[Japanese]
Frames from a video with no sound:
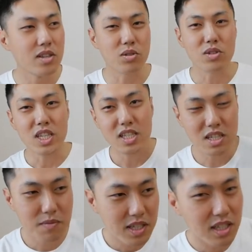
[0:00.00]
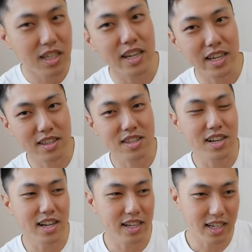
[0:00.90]
そのいじめてた奴
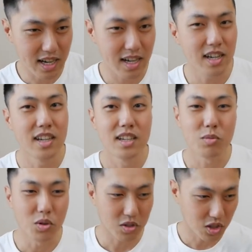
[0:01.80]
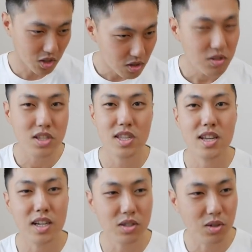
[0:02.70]
らが、もう急に
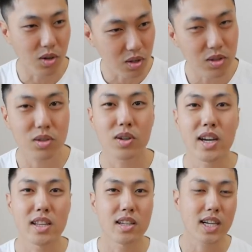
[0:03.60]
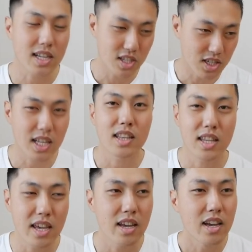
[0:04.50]
性格コロッと変えてる感じになっ
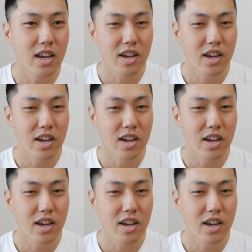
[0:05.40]
て、